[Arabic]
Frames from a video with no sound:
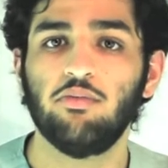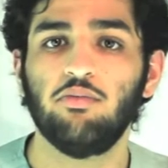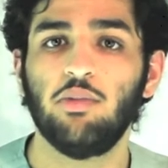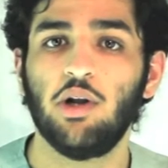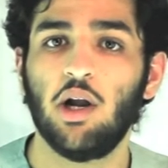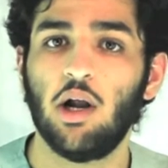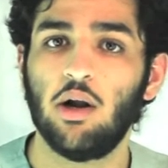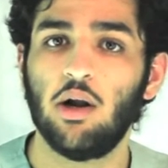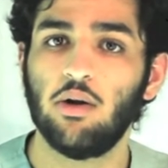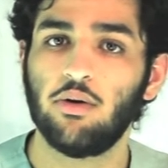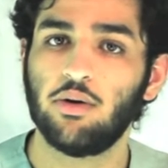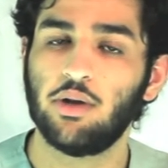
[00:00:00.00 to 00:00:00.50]
من
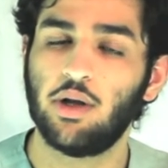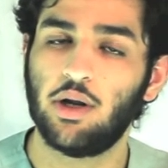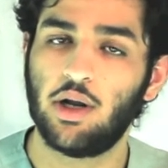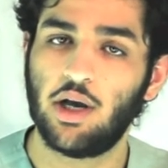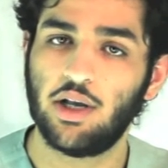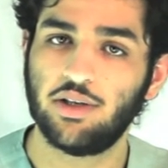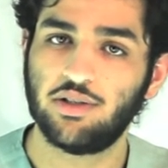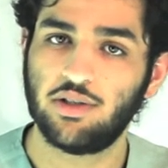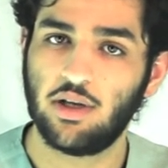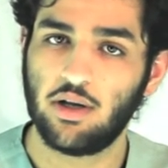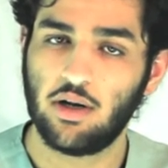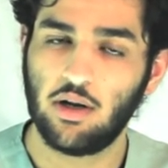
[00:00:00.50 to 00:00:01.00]

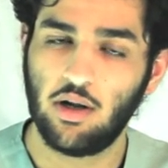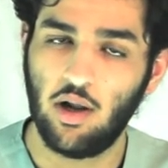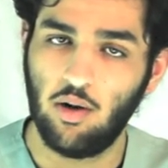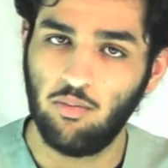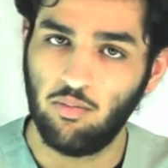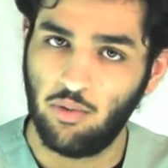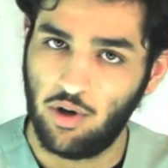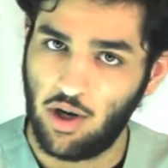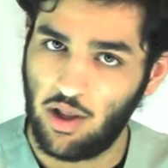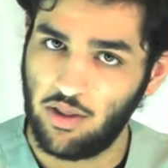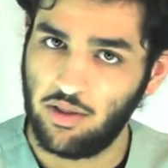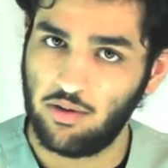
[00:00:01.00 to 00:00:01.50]
الاورجنايزر
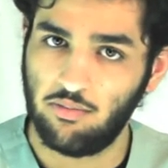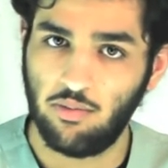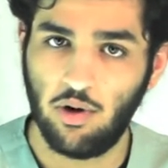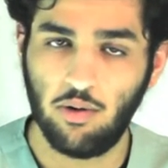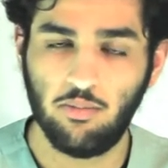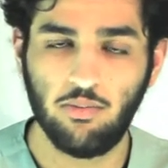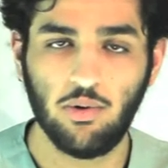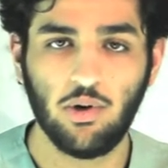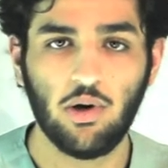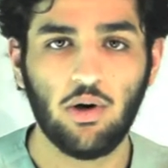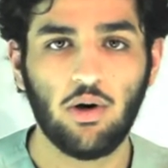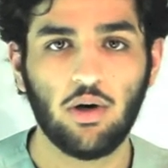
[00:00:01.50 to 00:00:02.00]
المنظم
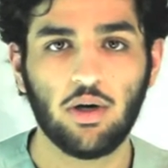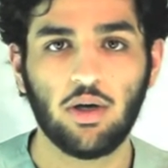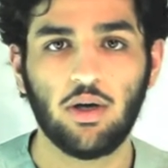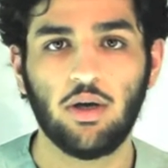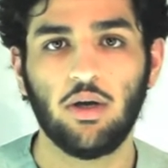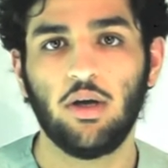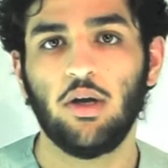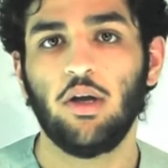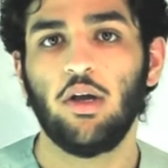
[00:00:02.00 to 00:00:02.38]
للبلوك